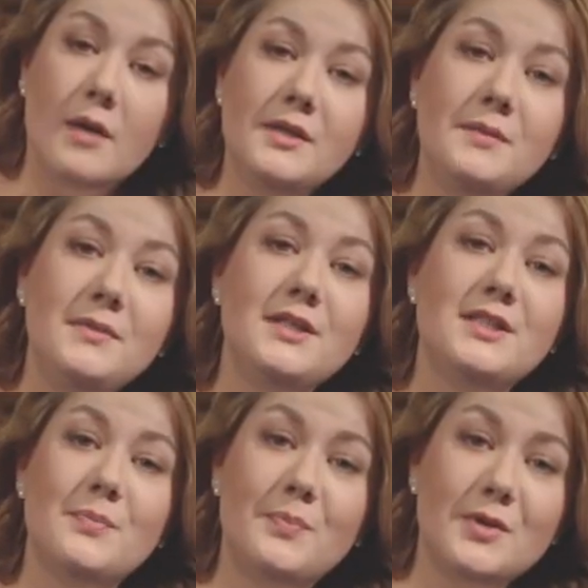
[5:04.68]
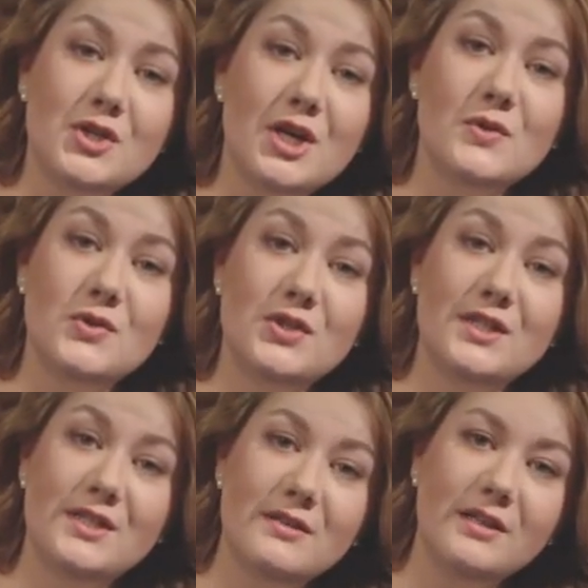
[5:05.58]
Обнимите,
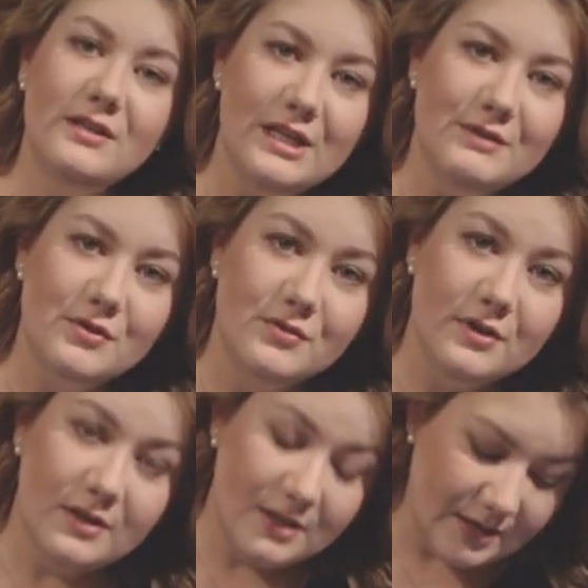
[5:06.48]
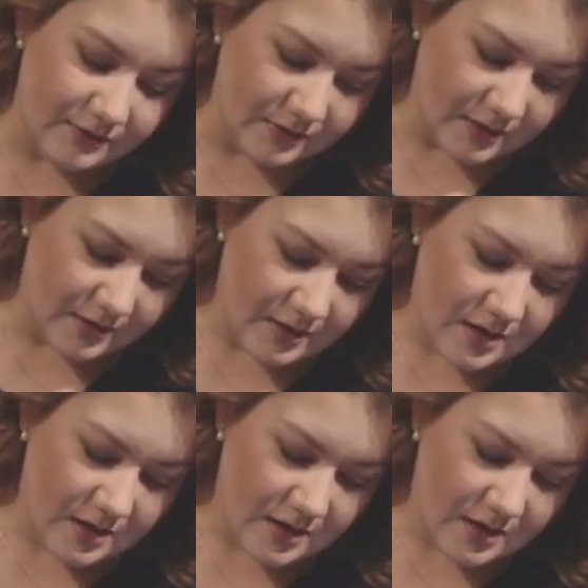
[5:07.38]
пожалуйста, сиротливого ливня.